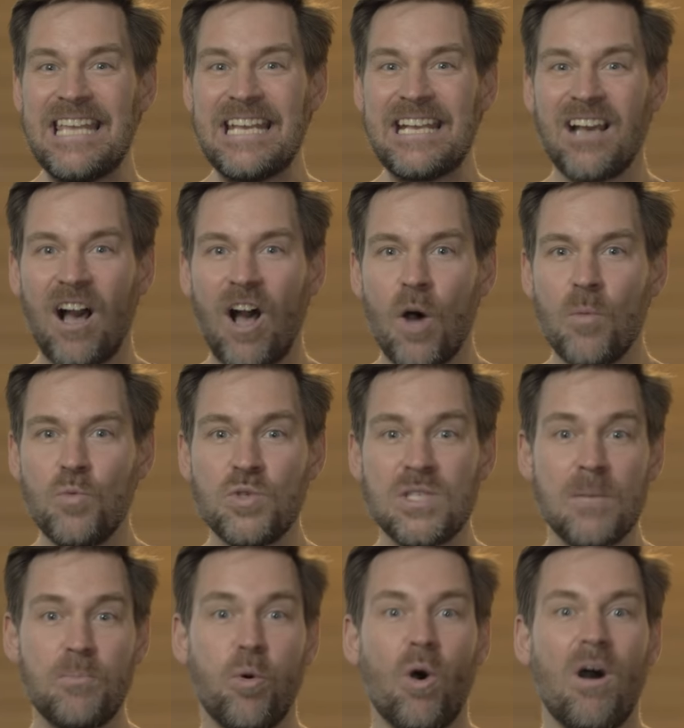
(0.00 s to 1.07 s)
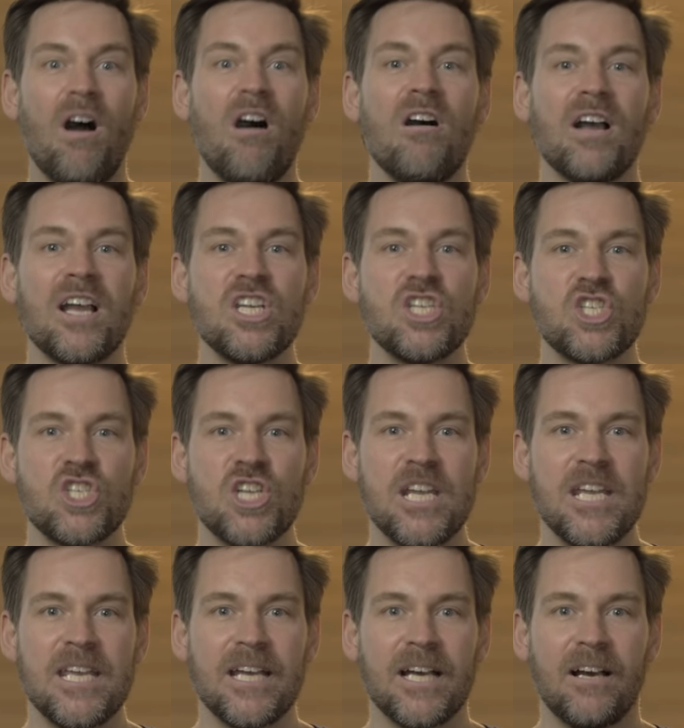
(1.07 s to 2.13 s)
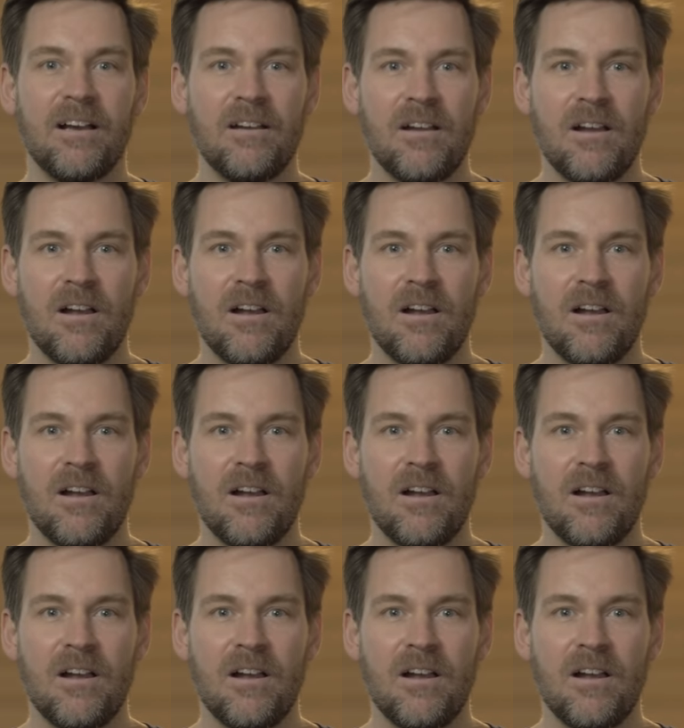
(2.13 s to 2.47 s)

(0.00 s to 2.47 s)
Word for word: des grands musées pour enrichir